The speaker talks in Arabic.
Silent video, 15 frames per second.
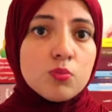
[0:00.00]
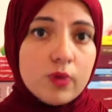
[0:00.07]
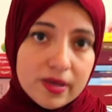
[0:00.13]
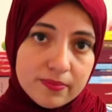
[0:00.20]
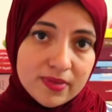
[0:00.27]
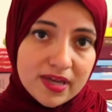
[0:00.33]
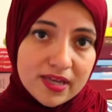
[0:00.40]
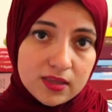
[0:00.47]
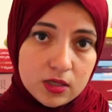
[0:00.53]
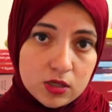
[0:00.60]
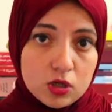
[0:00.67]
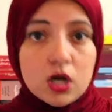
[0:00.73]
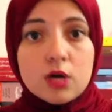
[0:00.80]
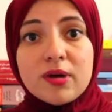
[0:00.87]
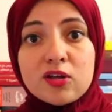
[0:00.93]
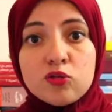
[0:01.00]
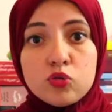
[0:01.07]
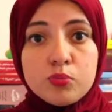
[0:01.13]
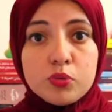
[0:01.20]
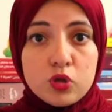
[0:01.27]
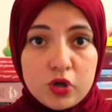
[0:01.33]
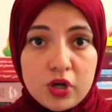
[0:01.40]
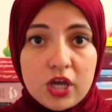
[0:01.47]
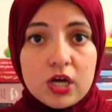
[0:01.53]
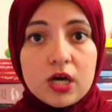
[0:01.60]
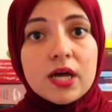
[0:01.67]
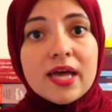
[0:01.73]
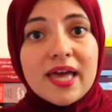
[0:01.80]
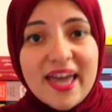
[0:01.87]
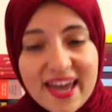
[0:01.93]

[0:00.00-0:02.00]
مهم جدا اه مكتوب بطريقة